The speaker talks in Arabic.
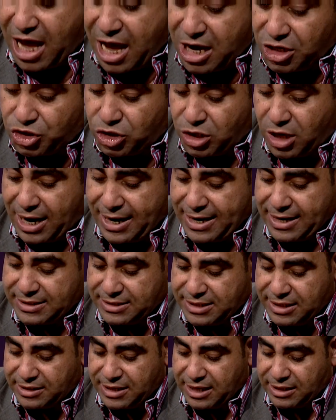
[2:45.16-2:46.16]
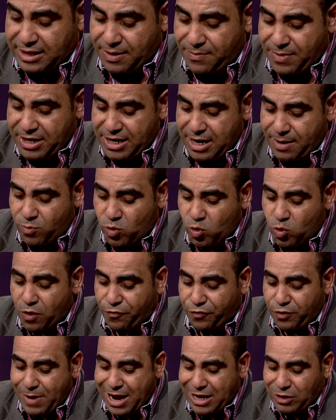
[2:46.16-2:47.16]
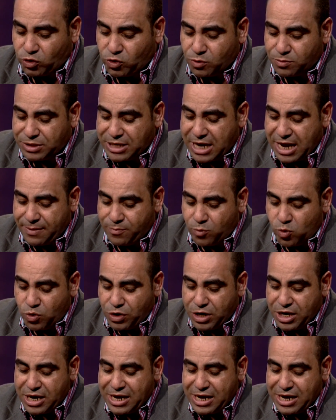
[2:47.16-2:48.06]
10 عدد 6 ل 8 بيقول انتم ذاهبون